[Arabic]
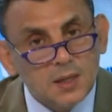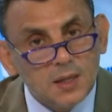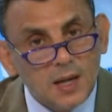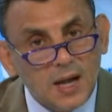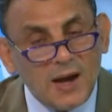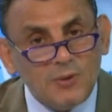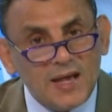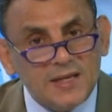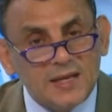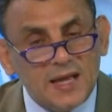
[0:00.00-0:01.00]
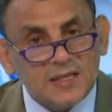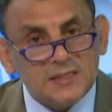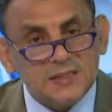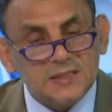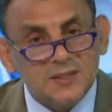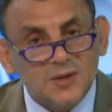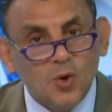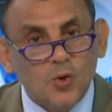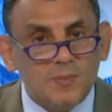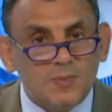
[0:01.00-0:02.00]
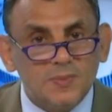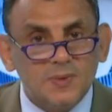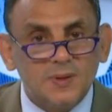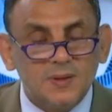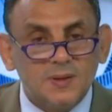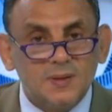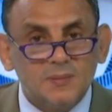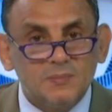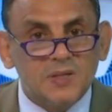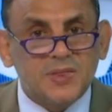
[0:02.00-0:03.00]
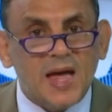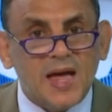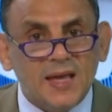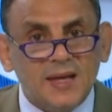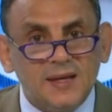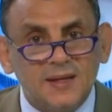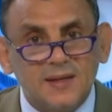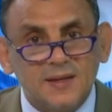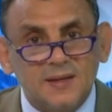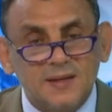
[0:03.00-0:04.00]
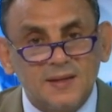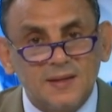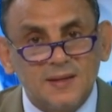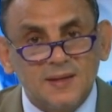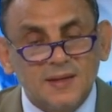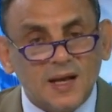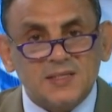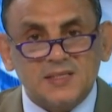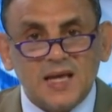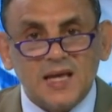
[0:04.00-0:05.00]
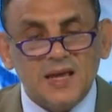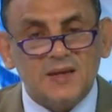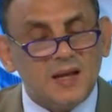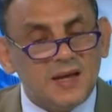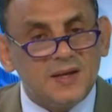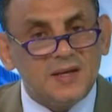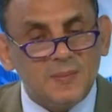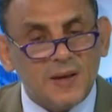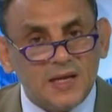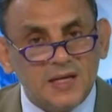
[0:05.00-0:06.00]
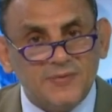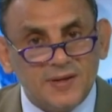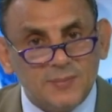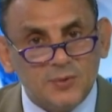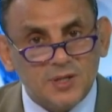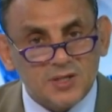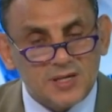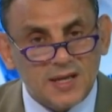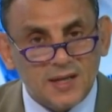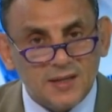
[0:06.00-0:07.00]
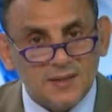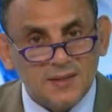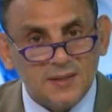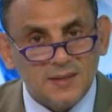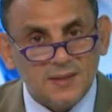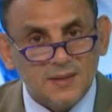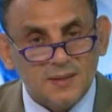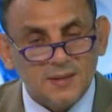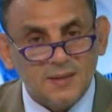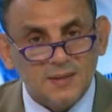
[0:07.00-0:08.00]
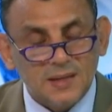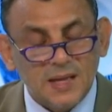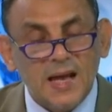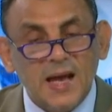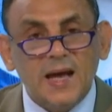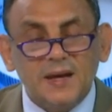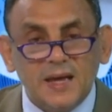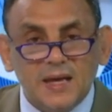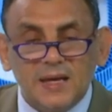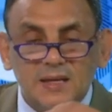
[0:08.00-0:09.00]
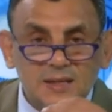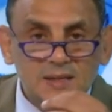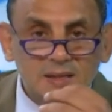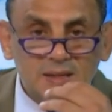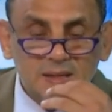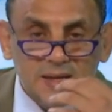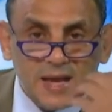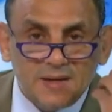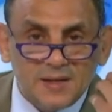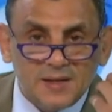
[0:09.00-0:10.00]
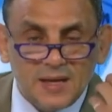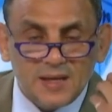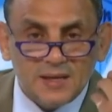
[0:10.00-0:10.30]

هؤلاء الناس هم مثال لقصة أنا أنا لأبي حنيفة أن يمد رجلاه أنا لأننا